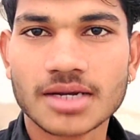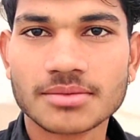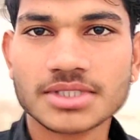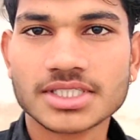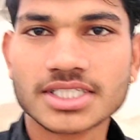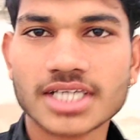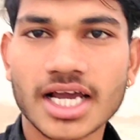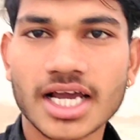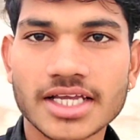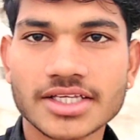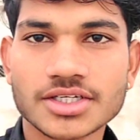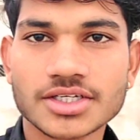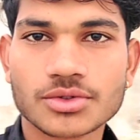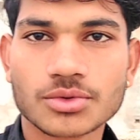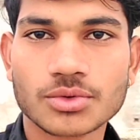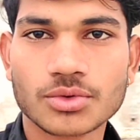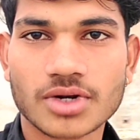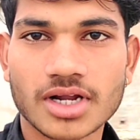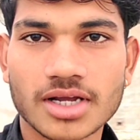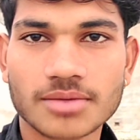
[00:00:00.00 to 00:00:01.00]
अभी क्या है ये
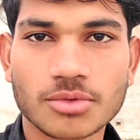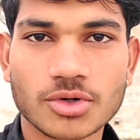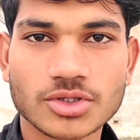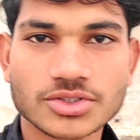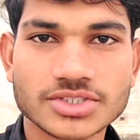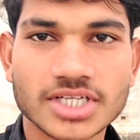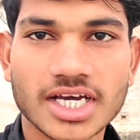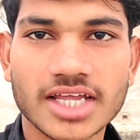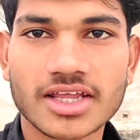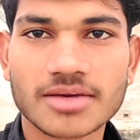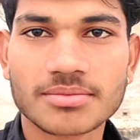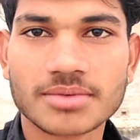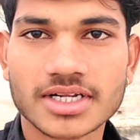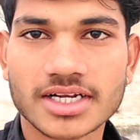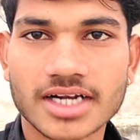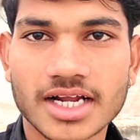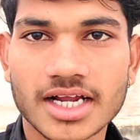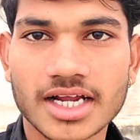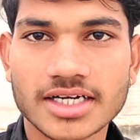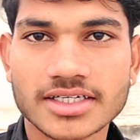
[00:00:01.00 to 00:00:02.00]
कोहरा बहुत ज़्यादा पड़
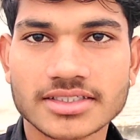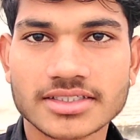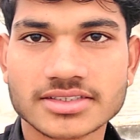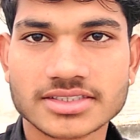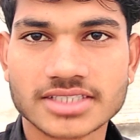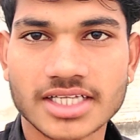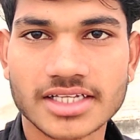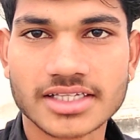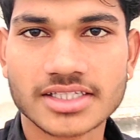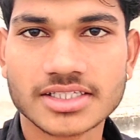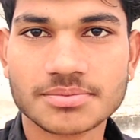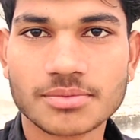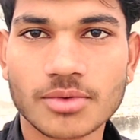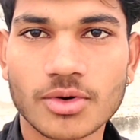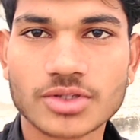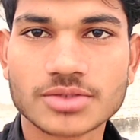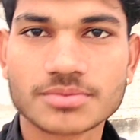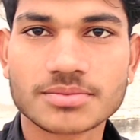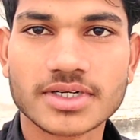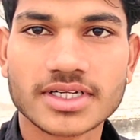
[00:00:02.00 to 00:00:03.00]
रहा है सर्दी
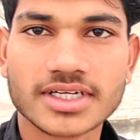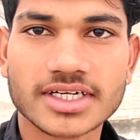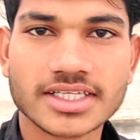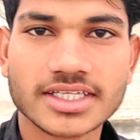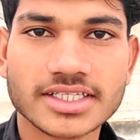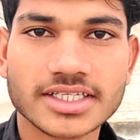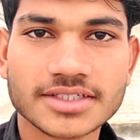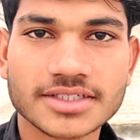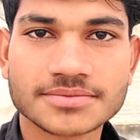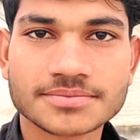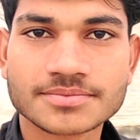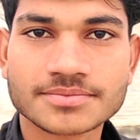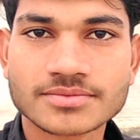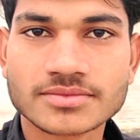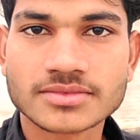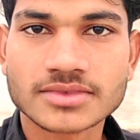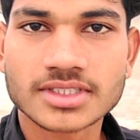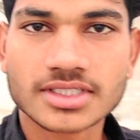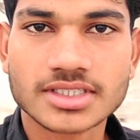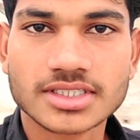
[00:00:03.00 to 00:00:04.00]
बहुत पड़ रही है
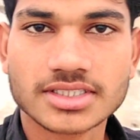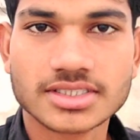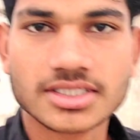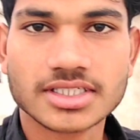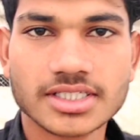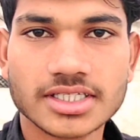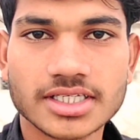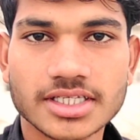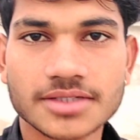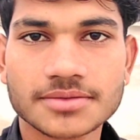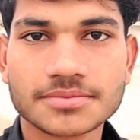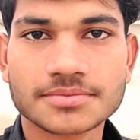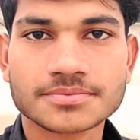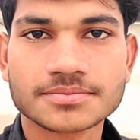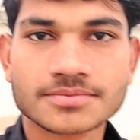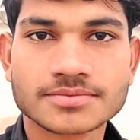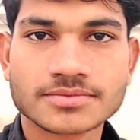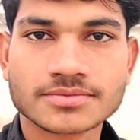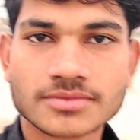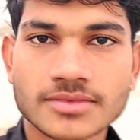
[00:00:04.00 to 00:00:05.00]
इसलिए
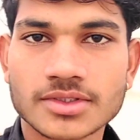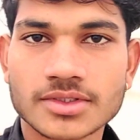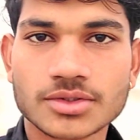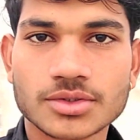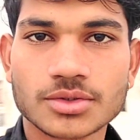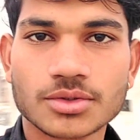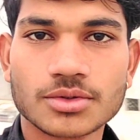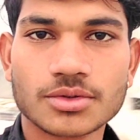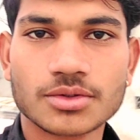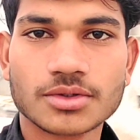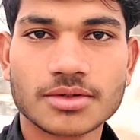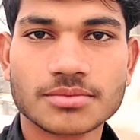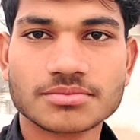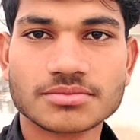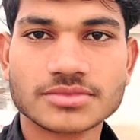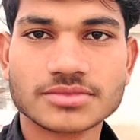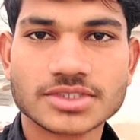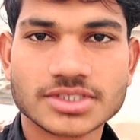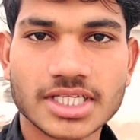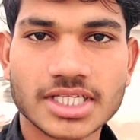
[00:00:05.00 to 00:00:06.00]
तो हम
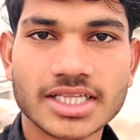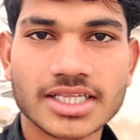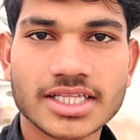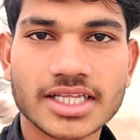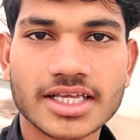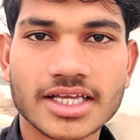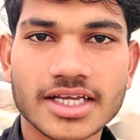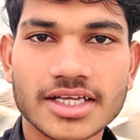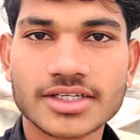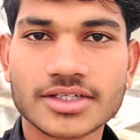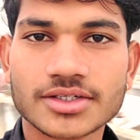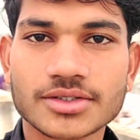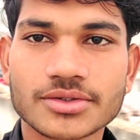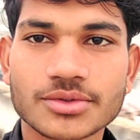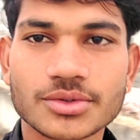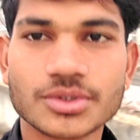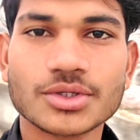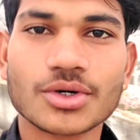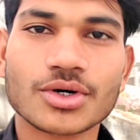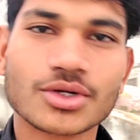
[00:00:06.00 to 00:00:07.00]
चलते
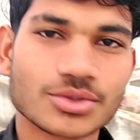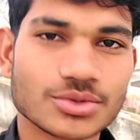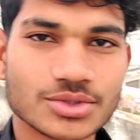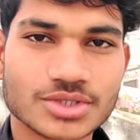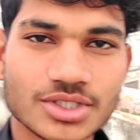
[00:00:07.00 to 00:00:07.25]
हैं कोई और